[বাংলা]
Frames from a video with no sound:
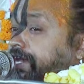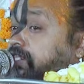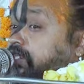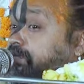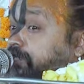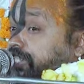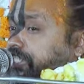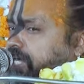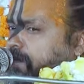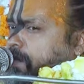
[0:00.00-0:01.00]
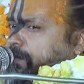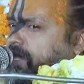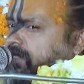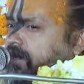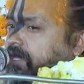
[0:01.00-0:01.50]
না যদি বৈষ্ণব
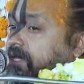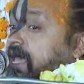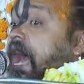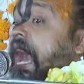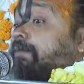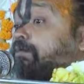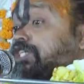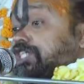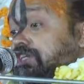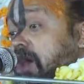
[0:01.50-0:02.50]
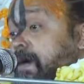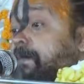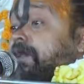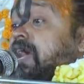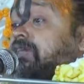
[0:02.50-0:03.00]
অপরাধ হয় আর বৈষ্ণব
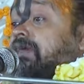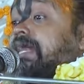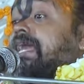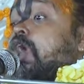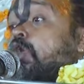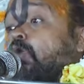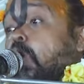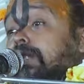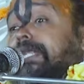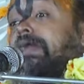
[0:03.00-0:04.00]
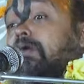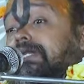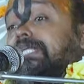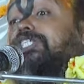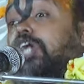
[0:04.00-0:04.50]
অপরাধ হলে কোটি
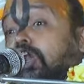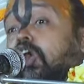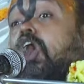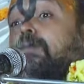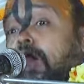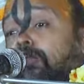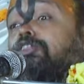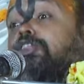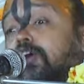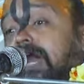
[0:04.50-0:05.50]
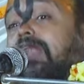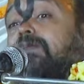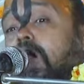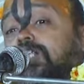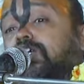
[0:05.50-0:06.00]
কোটি জনম অনন্তকাল
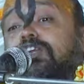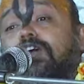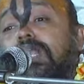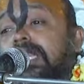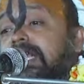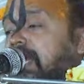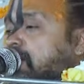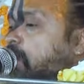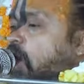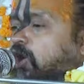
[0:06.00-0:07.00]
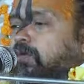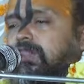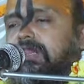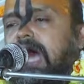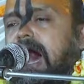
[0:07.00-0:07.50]
ভজন করলে
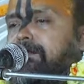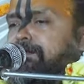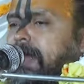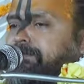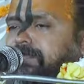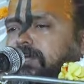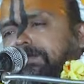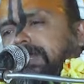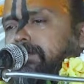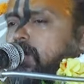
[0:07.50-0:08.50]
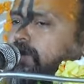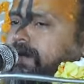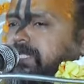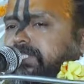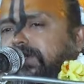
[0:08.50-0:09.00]
ভগবত ধাম প্রাপ্তি হবে না
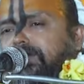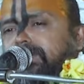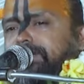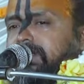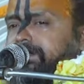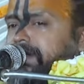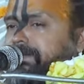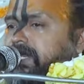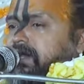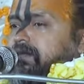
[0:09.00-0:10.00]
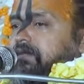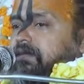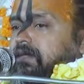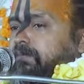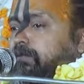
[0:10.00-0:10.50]
ভগবানের চরণ পেতে পারবে না
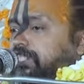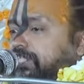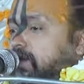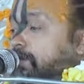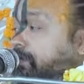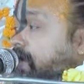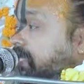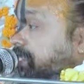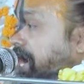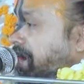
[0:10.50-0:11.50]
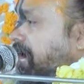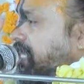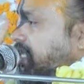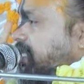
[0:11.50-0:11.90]
বৈষ্ণব অপরাধ সাংঘাতিক